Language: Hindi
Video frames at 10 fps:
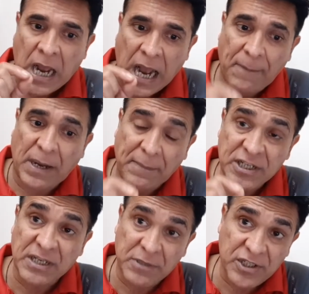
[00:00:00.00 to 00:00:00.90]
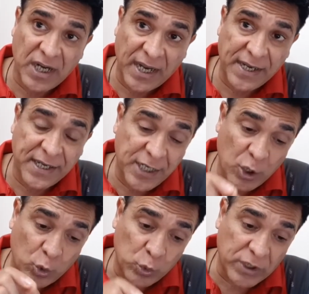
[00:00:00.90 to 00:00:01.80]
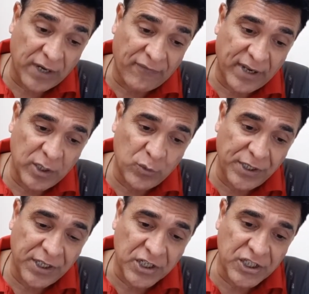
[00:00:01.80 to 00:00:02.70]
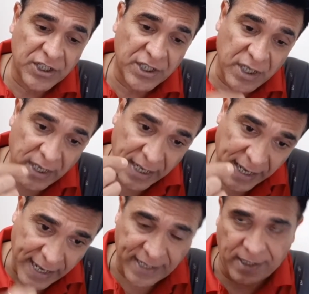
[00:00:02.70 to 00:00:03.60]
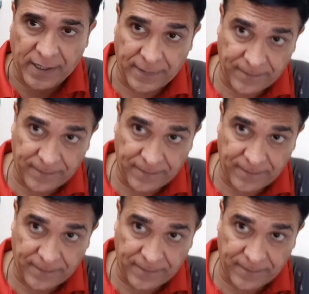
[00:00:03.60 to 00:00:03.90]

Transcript: अब हमें समझना है कि ये उत्तरा फाल्गुनी नक्षत्र है क्या